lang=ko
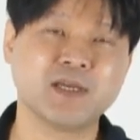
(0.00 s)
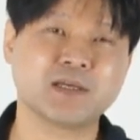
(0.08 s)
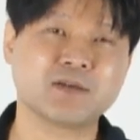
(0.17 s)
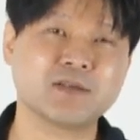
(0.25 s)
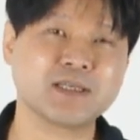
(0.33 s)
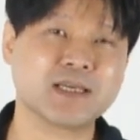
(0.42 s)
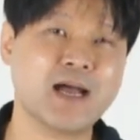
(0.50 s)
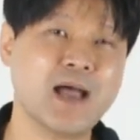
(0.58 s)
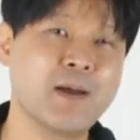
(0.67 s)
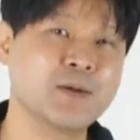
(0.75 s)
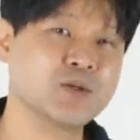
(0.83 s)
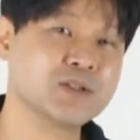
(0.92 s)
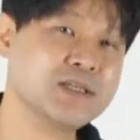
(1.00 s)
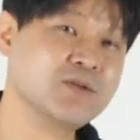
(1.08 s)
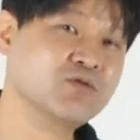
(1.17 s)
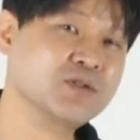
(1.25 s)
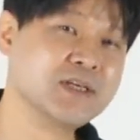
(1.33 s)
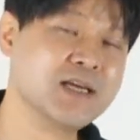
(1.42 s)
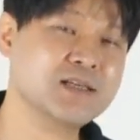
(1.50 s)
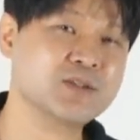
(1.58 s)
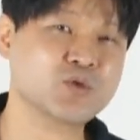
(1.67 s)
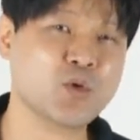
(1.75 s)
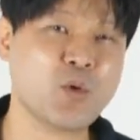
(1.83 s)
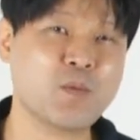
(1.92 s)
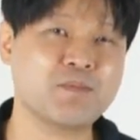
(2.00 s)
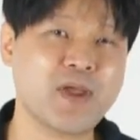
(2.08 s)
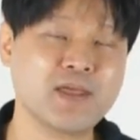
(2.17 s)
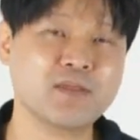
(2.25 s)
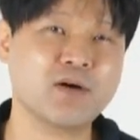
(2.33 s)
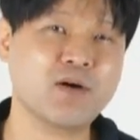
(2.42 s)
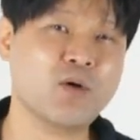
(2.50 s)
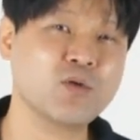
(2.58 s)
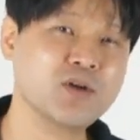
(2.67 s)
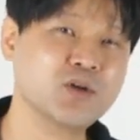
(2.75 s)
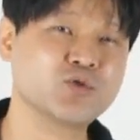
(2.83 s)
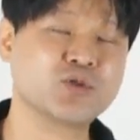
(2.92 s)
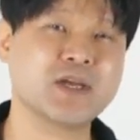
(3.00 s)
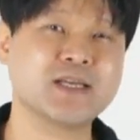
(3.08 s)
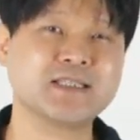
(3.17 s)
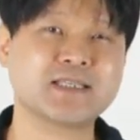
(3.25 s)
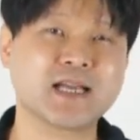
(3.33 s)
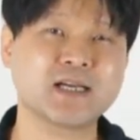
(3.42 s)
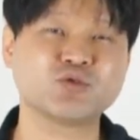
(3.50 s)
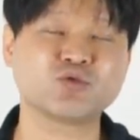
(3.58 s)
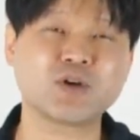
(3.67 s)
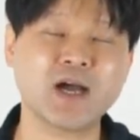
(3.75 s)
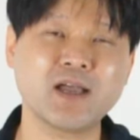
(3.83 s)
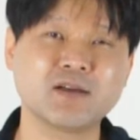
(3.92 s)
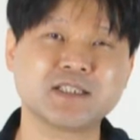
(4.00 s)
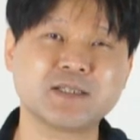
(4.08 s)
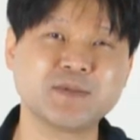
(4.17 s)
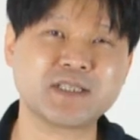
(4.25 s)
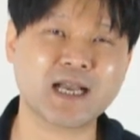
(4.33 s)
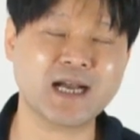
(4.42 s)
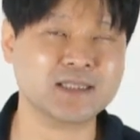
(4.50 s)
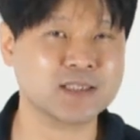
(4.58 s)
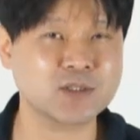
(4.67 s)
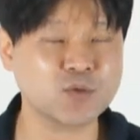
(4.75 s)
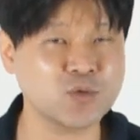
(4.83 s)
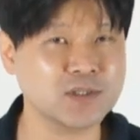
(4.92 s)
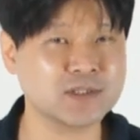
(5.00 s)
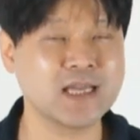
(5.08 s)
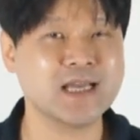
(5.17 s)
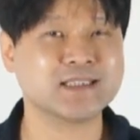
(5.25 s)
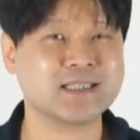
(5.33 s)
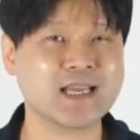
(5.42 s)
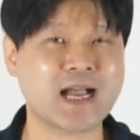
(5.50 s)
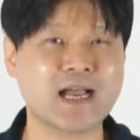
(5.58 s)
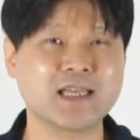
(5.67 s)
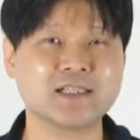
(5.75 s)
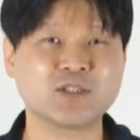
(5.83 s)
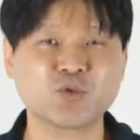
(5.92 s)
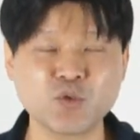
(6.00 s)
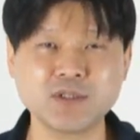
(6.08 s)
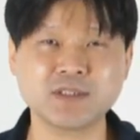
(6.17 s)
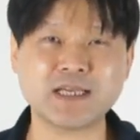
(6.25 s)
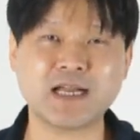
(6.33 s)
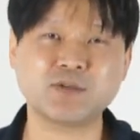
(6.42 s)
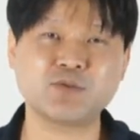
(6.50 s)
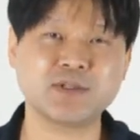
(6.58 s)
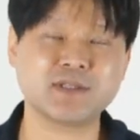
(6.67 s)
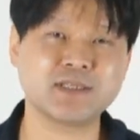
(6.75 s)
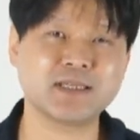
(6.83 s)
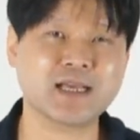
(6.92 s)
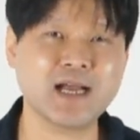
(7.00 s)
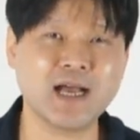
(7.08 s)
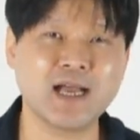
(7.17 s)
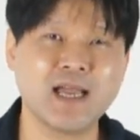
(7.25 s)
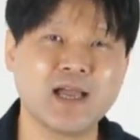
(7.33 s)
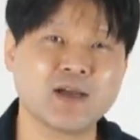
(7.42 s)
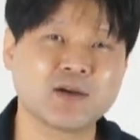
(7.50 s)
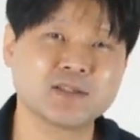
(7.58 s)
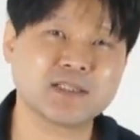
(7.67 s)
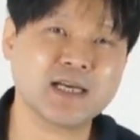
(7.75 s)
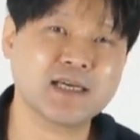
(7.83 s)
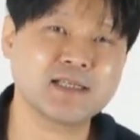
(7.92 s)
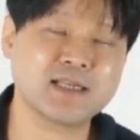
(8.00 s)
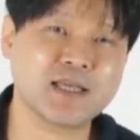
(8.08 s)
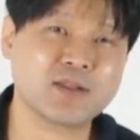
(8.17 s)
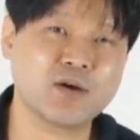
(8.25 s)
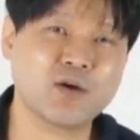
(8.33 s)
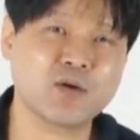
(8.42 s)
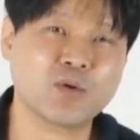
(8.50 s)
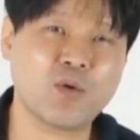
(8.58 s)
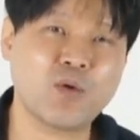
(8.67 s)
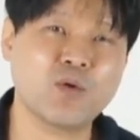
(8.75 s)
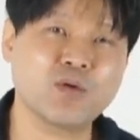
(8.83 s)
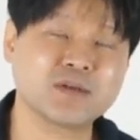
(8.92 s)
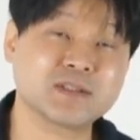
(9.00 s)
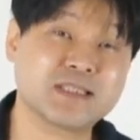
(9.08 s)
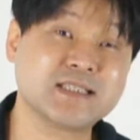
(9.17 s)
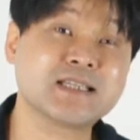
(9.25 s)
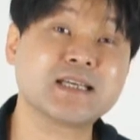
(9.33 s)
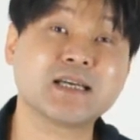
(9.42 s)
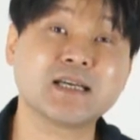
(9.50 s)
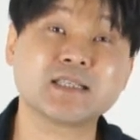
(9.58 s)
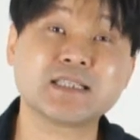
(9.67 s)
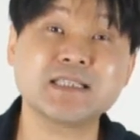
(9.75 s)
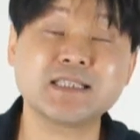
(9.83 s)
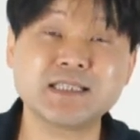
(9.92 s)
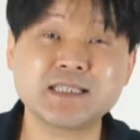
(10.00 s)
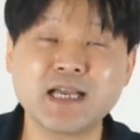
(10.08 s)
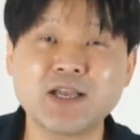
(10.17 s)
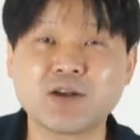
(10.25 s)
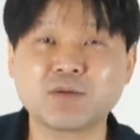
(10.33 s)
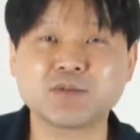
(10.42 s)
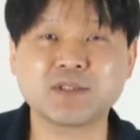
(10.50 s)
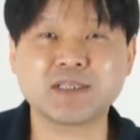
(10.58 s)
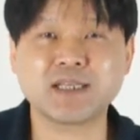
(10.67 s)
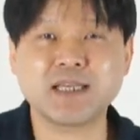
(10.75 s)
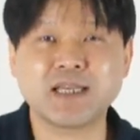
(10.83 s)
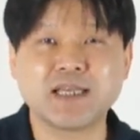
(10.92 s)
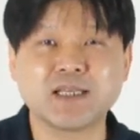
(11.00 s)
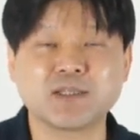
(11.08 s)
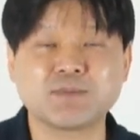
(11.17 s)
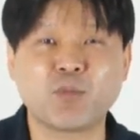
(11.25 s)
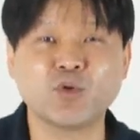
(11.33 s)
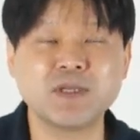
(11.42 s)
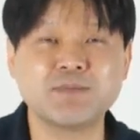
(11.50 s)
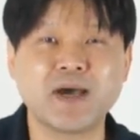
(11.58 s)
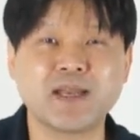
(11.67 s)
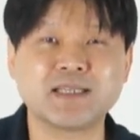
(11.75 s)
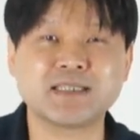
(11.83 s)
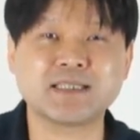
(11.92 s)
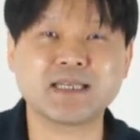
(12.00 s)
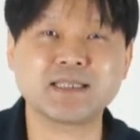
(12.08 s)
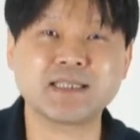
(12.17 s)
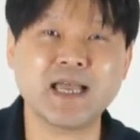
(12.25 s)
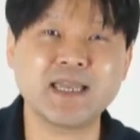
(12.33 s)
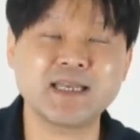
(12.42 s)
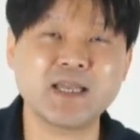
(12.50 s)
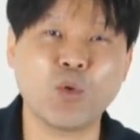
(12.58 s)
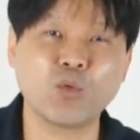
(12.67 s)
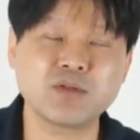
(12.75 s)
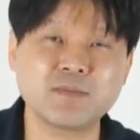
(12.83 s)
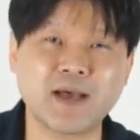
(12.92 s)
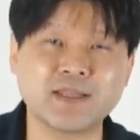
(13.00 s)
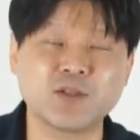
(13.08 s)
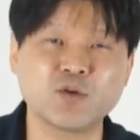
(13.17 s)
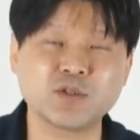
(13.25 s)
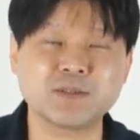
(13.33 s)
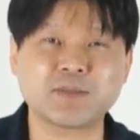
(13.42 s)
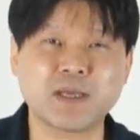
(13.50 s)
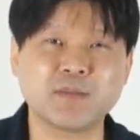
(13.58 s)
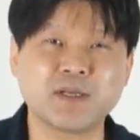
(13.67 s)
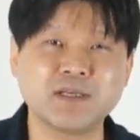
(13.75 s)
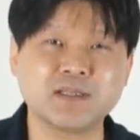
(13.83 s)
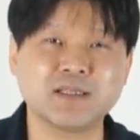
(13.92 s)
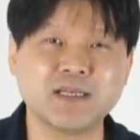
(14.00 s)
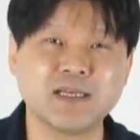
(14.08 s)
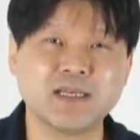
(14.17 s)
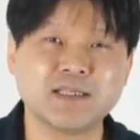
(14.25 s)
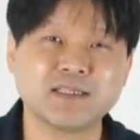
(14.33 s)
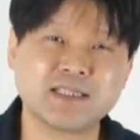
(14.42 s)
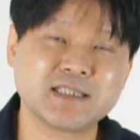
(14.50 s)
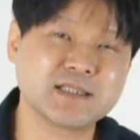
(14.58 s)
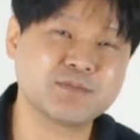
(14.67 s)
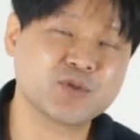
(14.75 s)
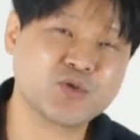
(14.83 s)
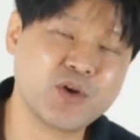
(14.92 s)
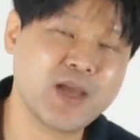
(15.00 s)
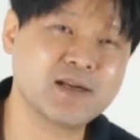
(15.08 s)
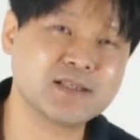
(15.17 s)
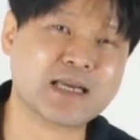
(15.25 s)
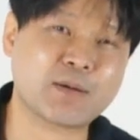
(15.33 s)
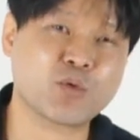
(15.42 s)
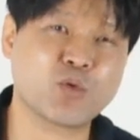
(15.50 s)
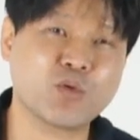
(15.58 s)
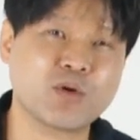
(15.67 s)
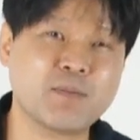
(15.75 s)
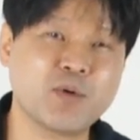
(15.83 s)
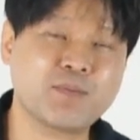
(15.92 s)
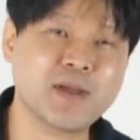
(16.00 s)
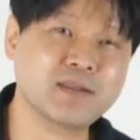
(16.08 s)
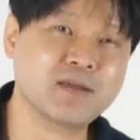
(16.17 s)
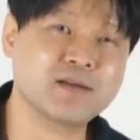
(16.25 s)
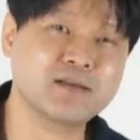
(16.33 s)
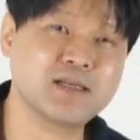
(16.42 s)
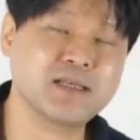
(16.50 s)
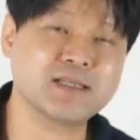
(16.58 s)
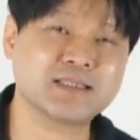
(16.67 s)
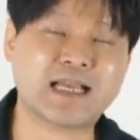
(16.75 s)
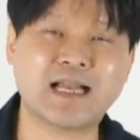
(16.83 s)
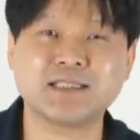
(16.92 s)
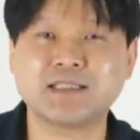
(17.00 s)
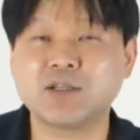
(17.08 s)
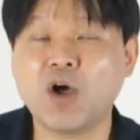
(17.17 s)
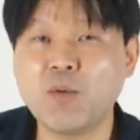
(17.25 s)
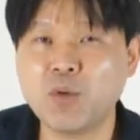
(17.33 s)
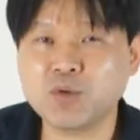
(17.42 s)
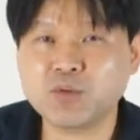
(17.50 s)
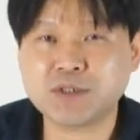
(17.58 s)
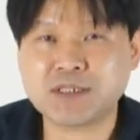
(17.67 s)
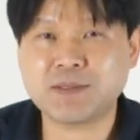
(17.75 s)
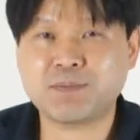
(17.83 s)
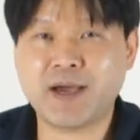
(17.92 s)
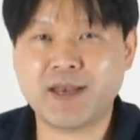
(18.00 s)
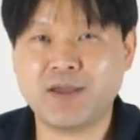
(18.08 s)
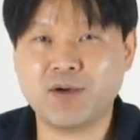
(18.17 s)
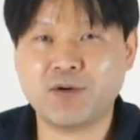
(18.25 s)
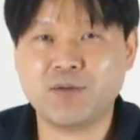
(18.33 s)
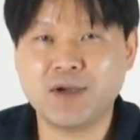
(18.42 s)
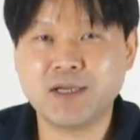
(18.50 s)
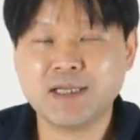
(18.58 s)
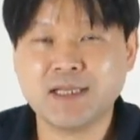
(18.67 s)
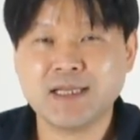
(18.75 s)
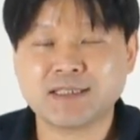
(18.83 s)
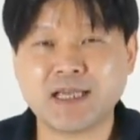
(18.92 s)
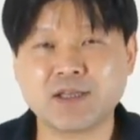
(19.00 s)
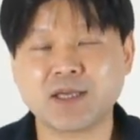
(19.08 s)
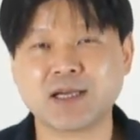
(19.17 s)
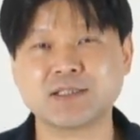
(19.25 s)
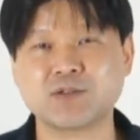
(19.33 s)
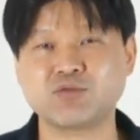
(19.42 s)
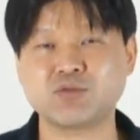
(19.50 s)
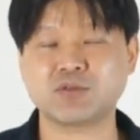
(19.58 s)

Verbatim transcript: 그러니까 이 숙제를 좀 해서 올려주셔야지 제가 누가 열심히 제가 듣고 있, 제 강의를 듣고 있는지 알 수 있으니까 시간을 내서 꼭 진짜 진짜 여러분들이 본인만의 진짜 스타일이 옷을 만들고 싶다면은 지금 기회를 잡고 한번 패턴을 잘 떠보시기 바래요. 자, 여태까지 수,